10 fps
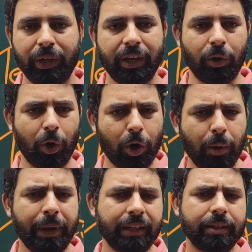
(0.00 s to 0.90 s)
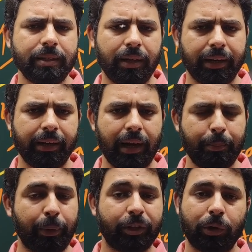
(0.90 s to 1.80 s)
तो एक होप हल्की सी रखें
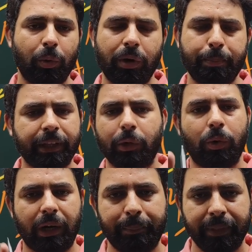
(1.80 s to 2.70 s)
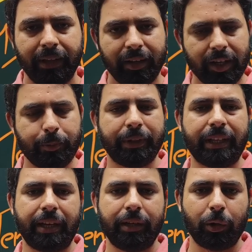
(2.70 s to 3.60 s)
आप मैं तो कहूँगा मत रखो आप इस पर
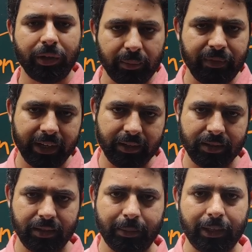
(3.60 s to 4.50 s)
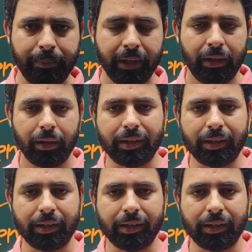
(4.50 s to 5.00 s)
तैयारी करो कम वैकेंसी है मतलब